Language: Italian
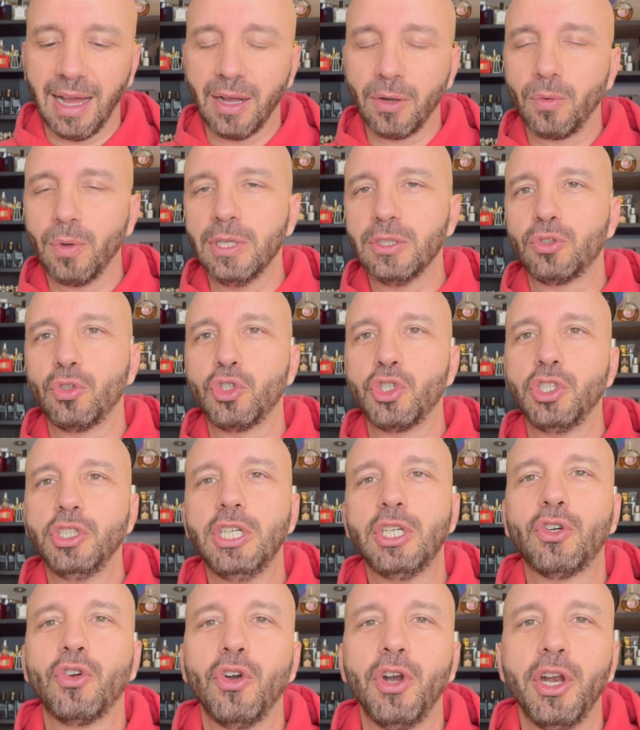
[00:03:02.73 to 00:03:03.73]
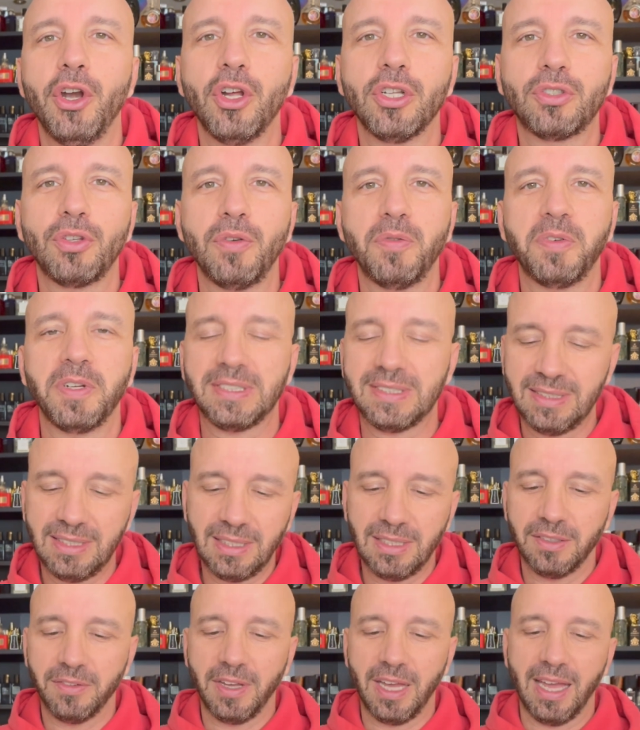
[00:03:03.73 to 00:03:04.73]
a quanto ci dicono le note
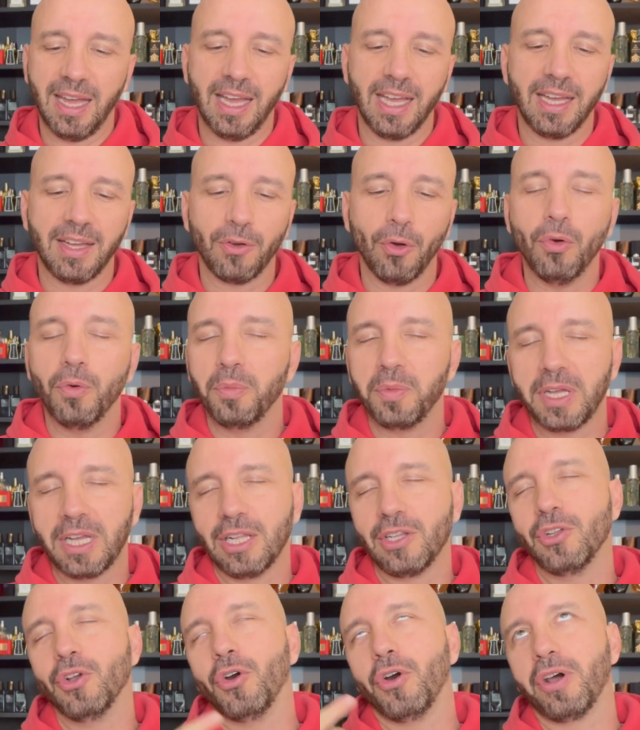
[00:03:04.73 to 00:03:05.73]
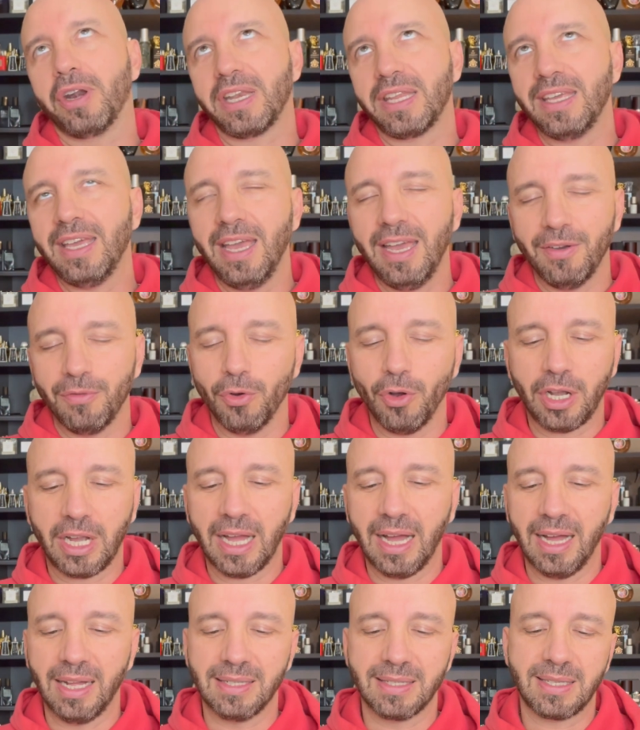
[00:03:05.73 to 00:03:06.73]
olfattive, o meglio,
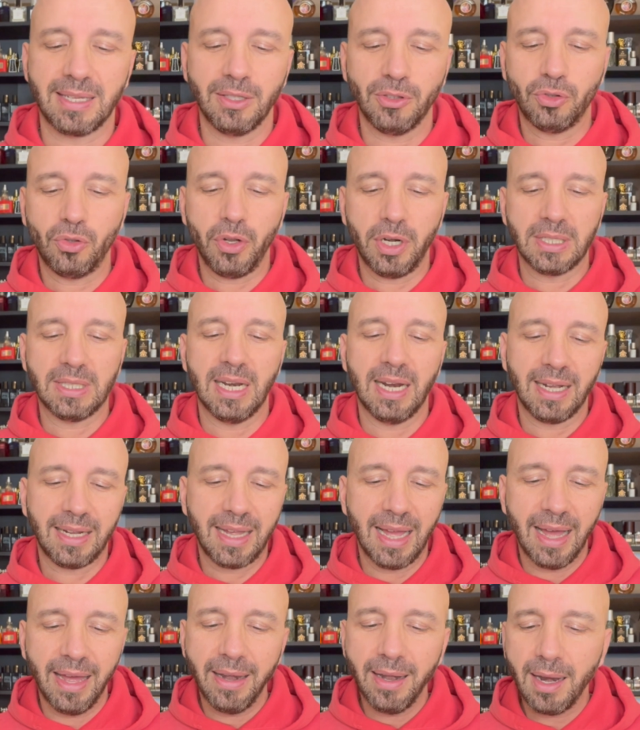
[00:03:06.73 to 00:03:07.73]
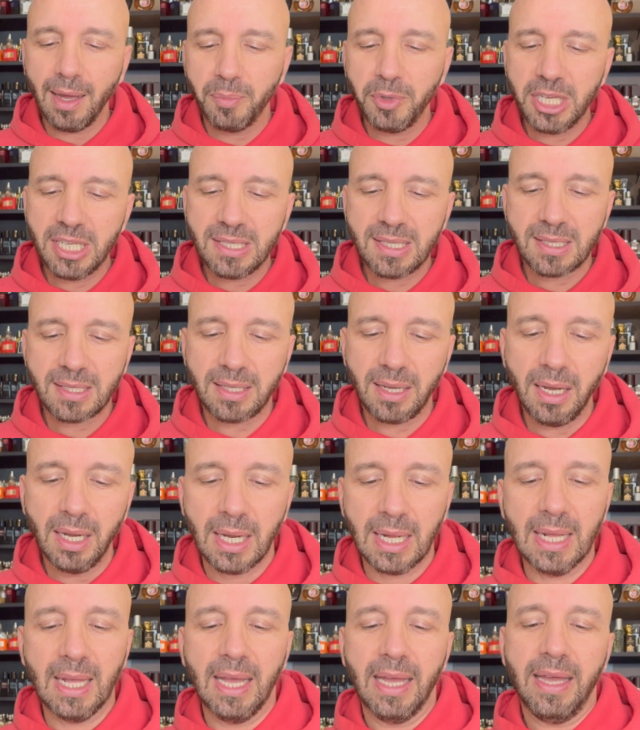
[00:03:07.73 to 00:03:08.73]
rievoca il sentore della cannabis,
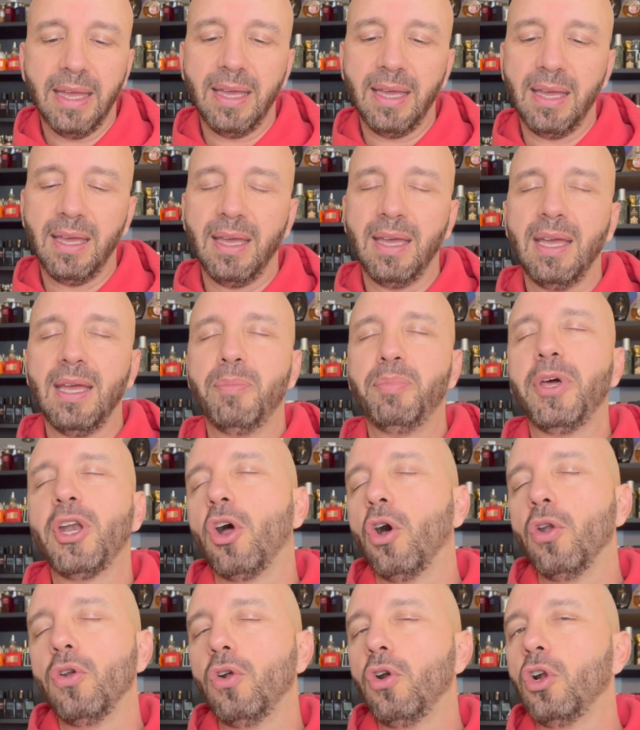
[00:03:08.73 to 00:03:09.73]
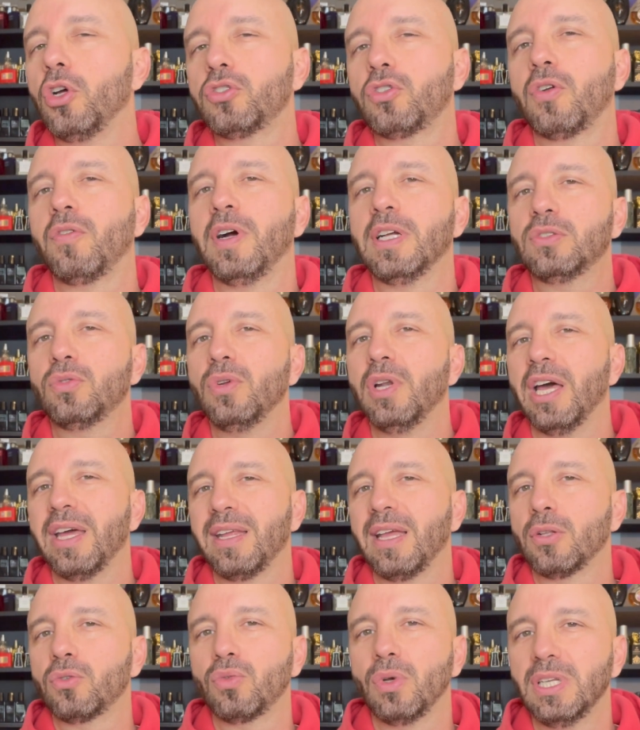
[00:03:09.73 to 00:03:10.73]
e però non l'ho trovato una
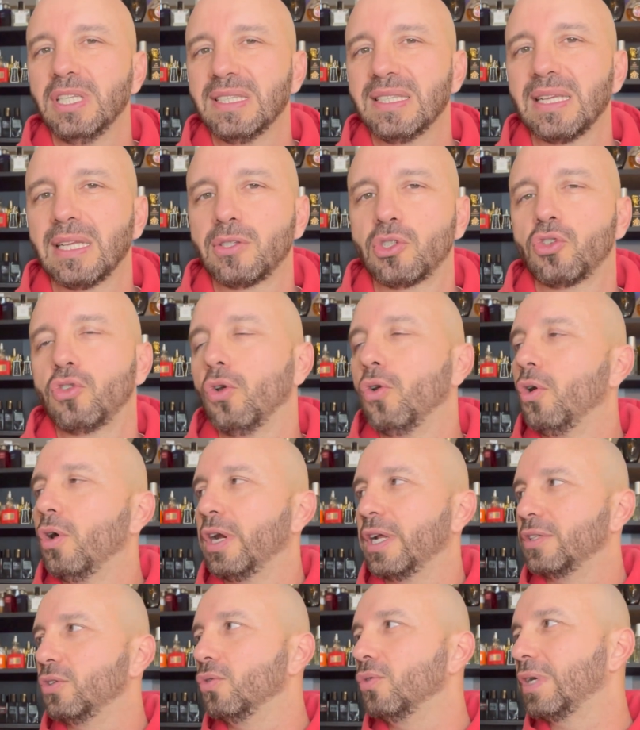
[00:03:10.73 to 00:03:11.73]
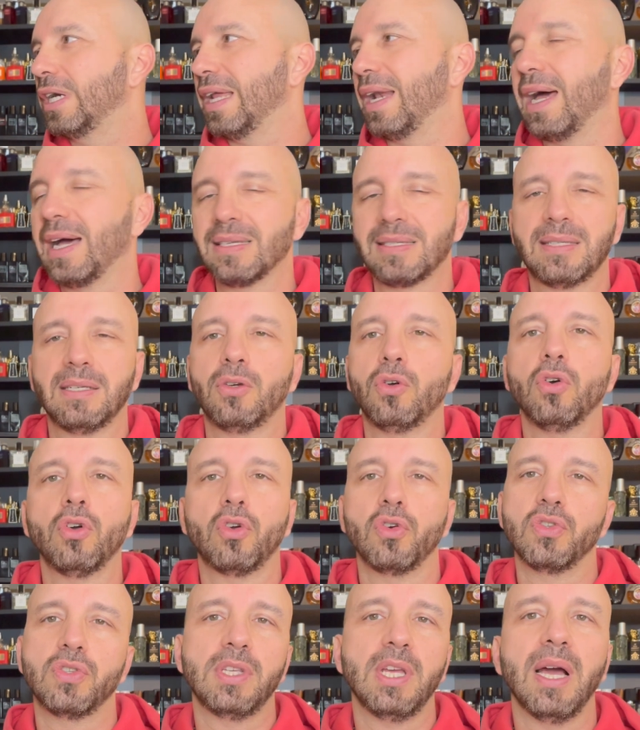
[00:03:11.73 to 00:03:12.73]
riattualizzazione di un classico
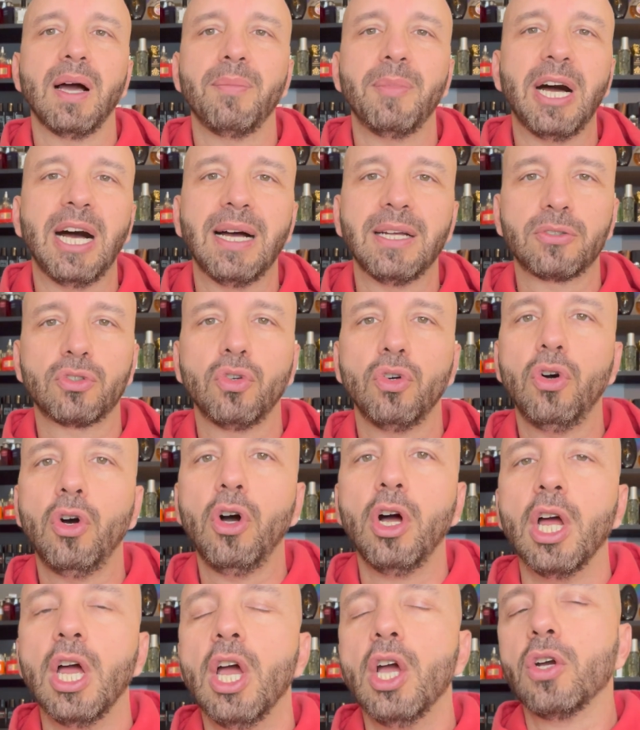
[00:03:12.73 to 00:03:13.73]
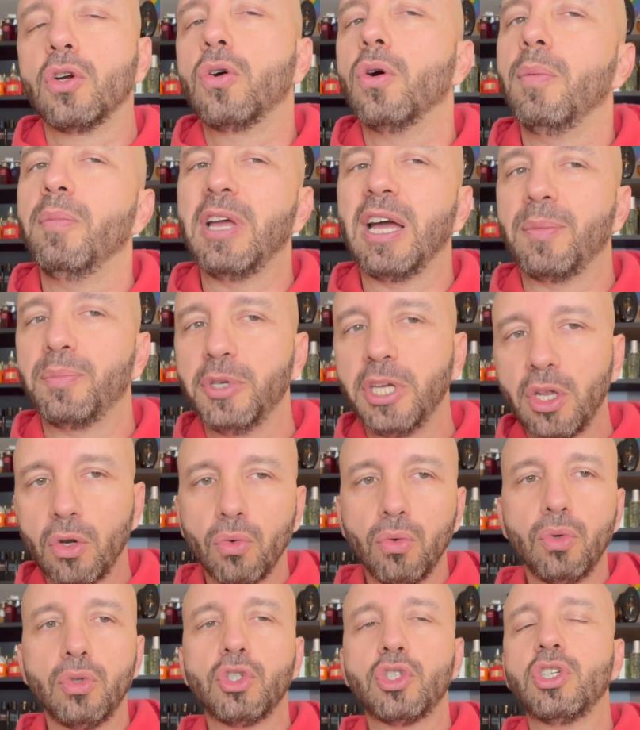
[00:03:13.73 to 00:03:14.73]
così amato come Abbey
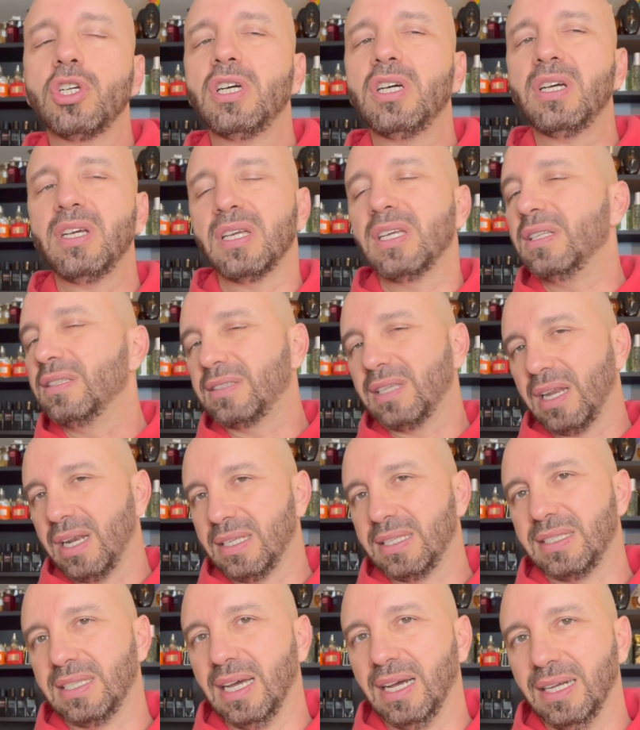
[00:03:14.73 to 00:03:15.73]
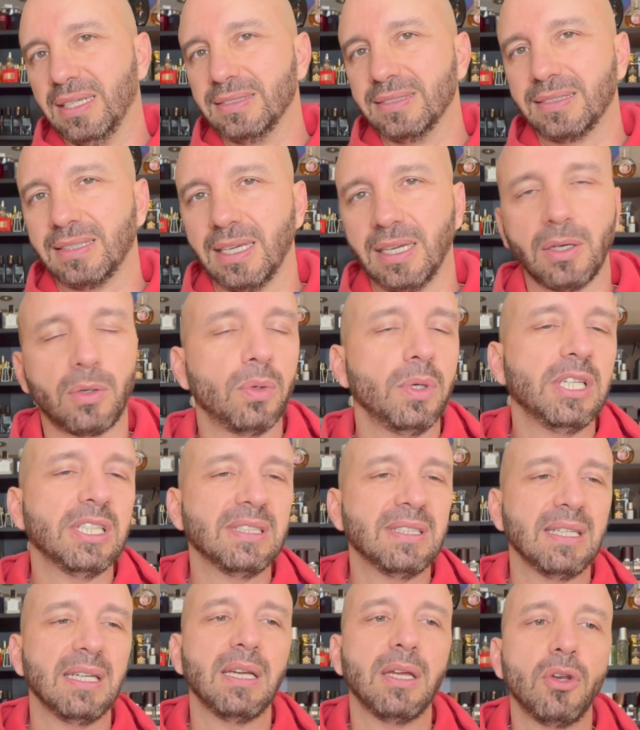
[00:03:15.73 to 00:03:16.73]
Rouge interessante,
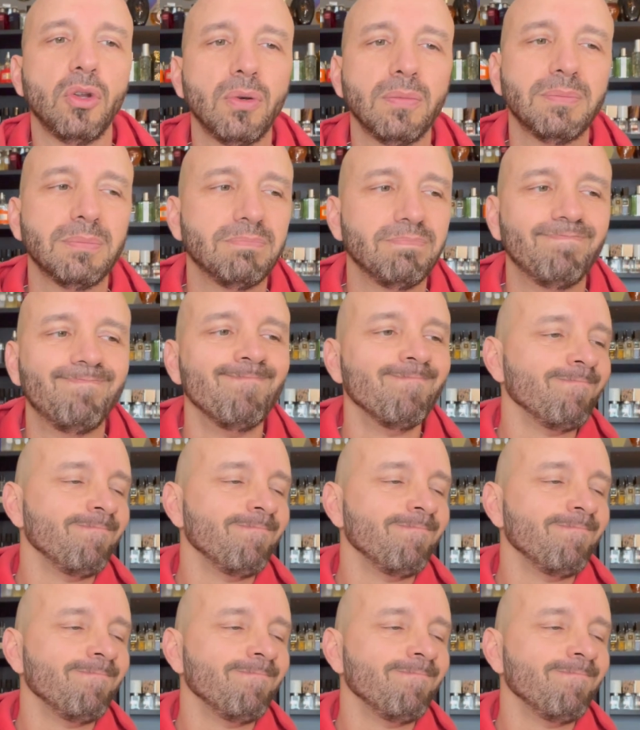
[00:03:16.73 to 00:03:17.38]
quindi non